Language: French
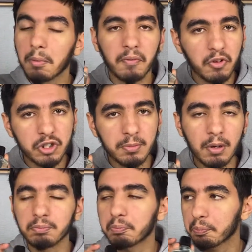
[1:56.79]
Franchement,
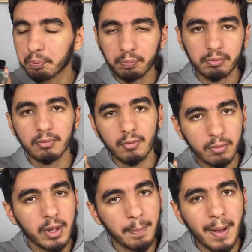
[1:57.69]

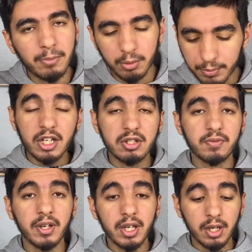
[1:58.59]
il n'y a pas mieux. Je
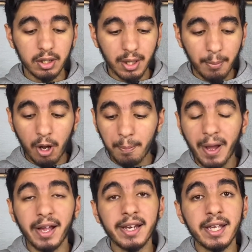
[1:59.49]
vais d'abord
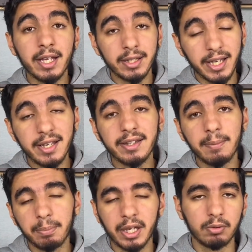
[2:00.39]
parler
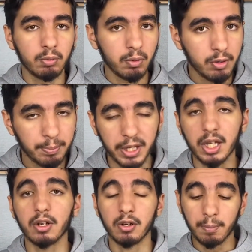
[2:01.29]
qualité-prix, donc le prix.
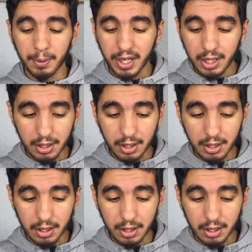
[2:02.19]
Le prix,